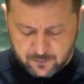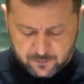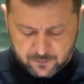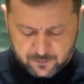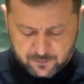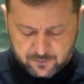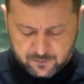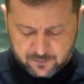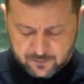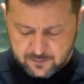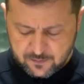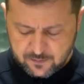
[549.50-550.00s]
mà
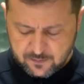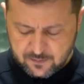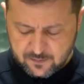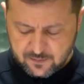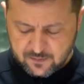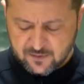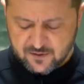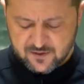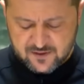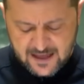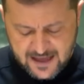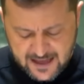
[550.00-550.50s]
nga
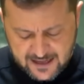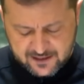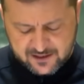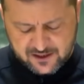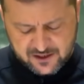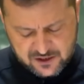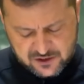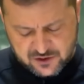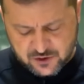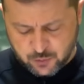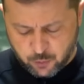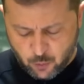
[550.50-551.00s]
ghét nhất
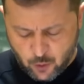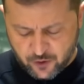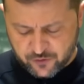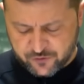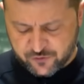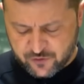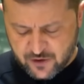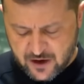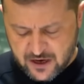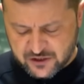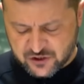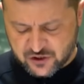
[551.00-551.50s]
và
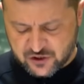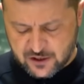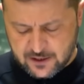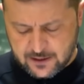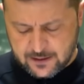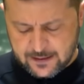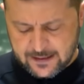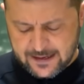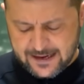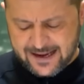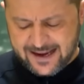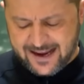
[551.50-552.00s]
không thể
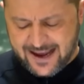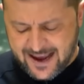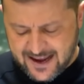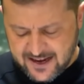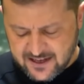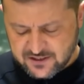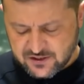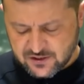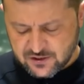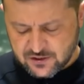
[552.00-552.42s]
kiểm soát